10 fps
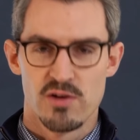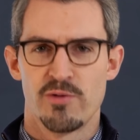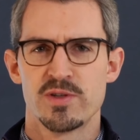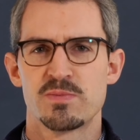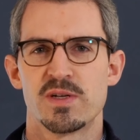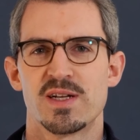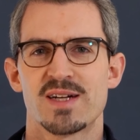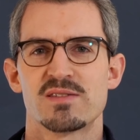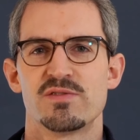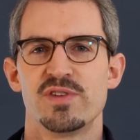Wenn wir jetzt mal in den
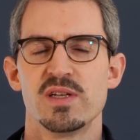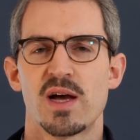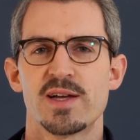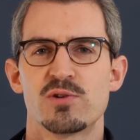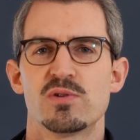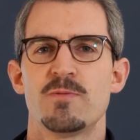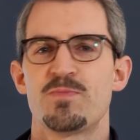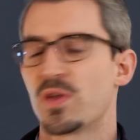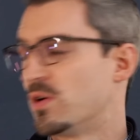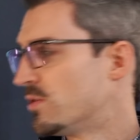Aktienfinder reingucken
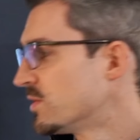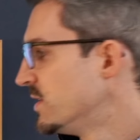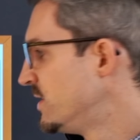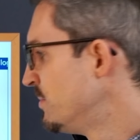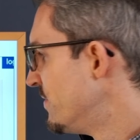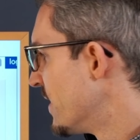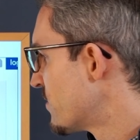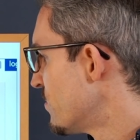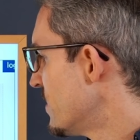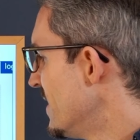äh, und in die
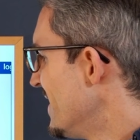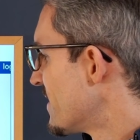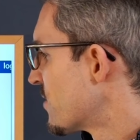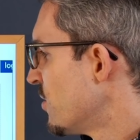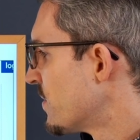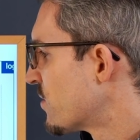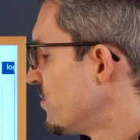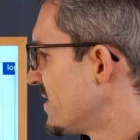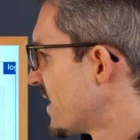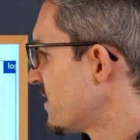Bewertung, dann können wir
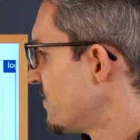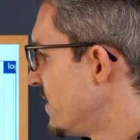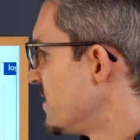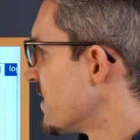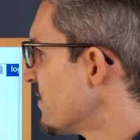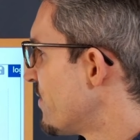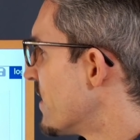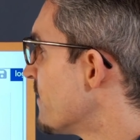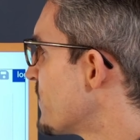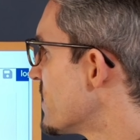natürlich recht wenig
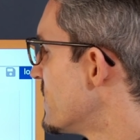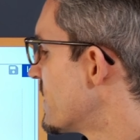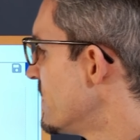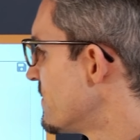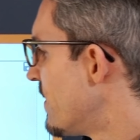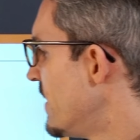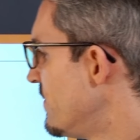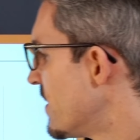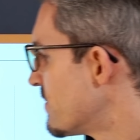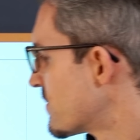anfangen, tatsächlich, weil
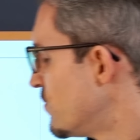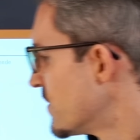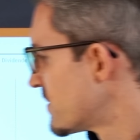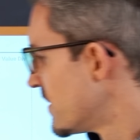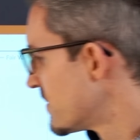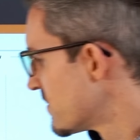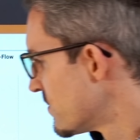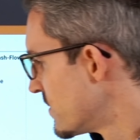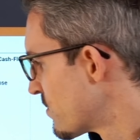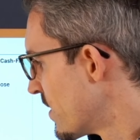wir haben einen Kurs, der ist jetzt
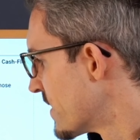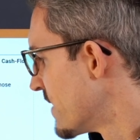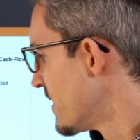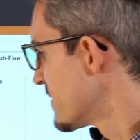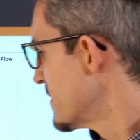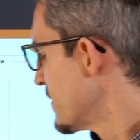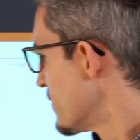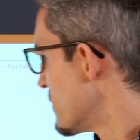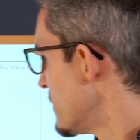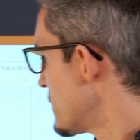noch nicht so lange da, seit
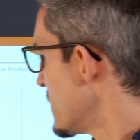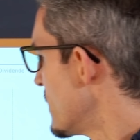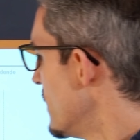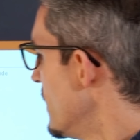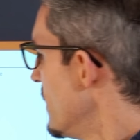2017.